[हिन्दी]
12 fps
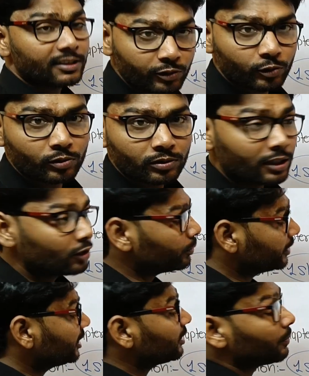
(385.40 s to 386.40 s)
का नहीं हो
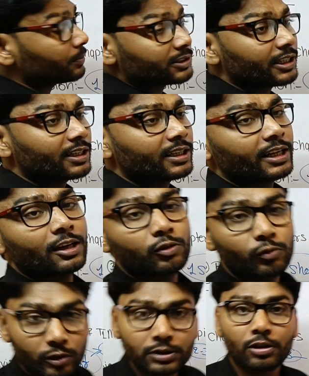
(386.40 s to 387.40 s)
नहीं तो पता था छह
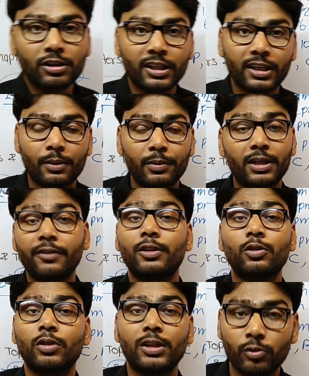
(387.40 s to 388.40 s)
घंटे का तो वन शॉट देख रहा है
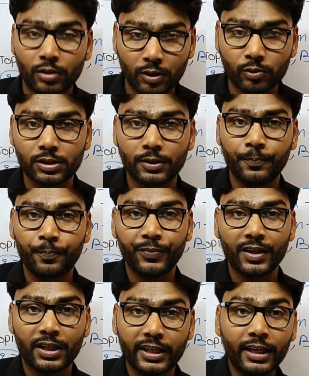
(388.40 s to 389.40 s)
बेटा फिर तो नहीं होगा कुछ
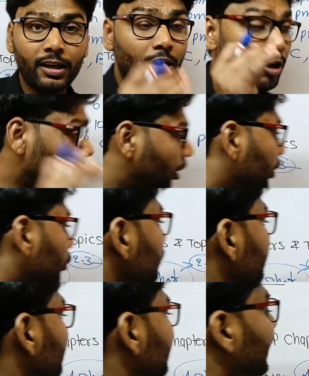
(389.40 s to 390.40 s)
ठीक है
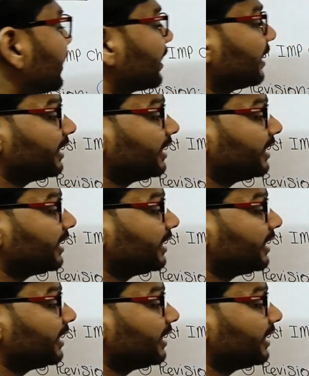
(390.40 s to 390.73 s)
और कोशिश क्या